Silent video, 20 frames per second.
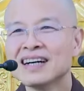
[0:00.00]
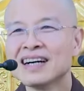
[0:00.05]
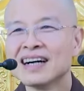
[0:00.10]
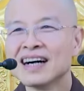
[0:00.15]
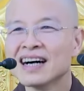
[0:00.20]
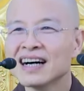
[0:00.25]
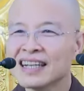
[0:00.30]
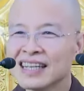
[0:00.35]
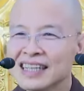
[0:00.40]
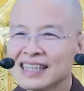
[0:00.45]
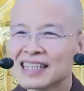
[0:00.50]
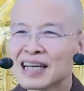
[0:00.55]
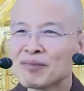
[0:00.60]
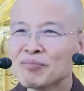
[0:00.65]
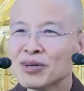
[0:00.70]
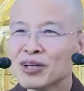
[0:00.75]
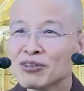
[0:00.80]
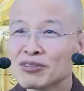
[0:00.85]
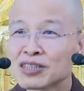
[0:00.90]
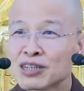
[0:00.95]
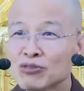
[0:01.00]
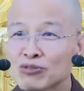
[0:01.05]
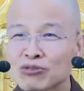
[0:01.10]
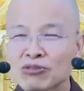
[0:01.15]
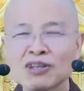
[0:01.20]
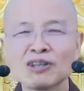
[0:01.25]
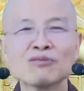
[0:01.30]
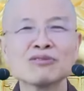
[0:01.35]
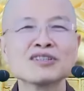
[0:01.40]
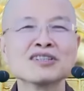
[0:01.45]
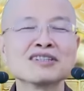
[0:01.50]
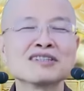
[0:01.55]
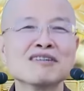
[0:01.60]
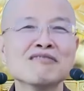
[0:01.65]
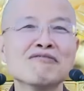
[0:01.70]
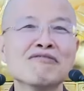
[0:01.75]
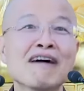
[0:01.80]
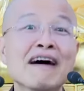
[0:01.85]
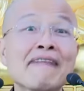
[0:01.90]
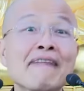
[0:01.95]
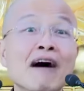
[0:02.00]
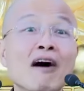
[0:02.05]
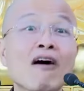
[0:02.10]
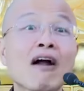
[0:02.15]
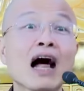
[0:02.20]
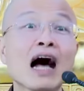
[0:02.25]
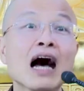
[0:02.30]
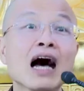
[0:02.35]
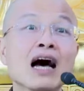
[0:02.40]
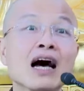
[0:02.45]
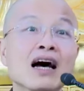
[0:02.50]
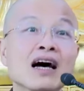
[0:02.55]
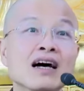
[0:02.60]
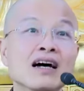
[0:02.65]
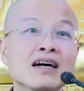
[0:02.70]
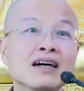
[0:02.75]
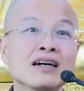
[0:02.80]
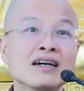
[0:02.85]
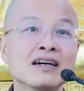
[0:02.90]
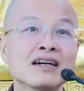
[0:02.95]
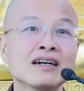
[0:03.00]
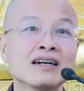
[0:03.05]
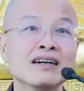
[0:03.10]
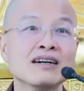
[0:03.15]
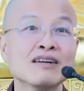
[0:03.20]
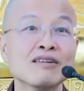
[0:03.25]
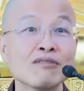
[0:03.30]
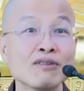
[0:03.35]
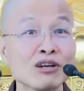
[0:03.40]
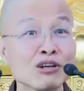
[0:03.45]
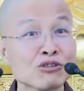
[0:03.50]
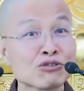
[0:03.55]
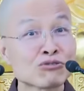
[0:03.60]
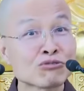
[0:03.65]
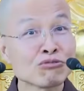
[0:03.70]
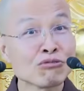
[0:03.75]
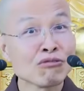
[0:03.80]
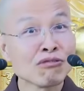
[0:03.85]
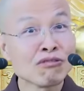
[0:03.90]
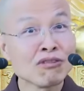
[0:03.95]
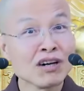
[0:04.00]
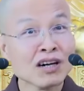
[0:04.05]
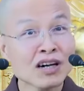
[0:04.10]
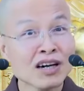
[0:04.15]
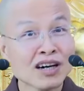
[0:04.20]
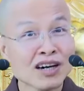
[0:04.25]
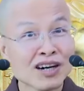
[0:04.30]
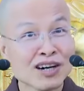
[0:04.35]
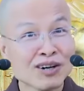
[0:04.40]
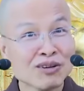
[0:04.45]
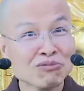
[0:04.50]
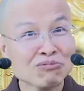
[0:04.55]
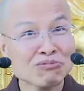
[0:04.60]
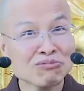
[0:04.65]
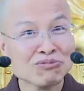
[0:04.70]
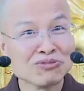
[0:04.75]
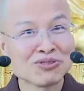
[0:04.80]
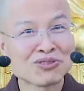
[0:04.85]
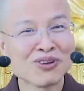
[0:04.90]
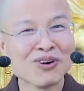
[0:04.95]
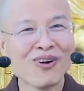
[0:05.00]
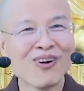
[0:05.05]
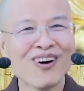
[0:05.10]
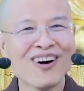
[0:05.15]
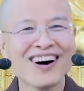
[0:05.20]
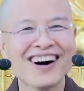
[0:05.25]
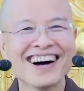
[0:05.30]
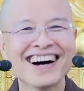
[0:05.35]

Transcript: 啊，人家没有照做了，我就生烦恼了。我要说而无说。